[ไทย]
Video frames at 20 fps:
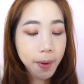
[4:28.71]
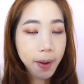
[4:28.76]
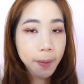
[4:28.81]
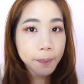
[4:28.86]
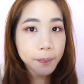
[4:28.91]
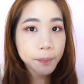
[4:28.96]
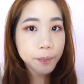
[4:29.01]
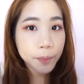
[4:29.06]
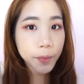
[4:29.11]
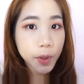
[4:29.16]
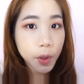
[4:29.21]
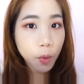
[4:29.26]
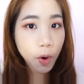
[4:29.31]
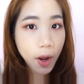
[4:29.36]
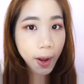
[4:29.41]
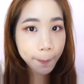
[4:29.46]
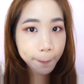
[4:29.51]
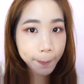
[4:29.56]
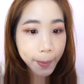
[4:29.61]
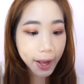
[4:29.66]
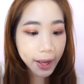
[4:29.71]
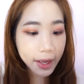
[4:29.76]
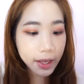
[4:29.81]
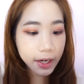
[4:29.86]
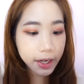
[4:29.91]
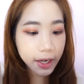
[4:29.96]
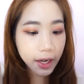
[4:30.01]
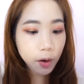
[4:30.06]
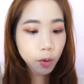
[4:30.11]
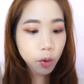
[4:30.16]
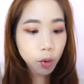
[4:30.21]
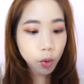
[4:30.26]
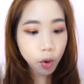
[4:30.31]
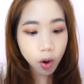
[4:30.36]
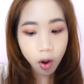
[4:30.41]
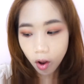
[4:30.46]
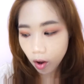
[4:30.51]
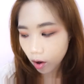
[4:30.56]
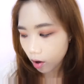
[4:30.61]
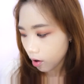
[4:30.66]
แบบมีความปลายเรียวแล้วก็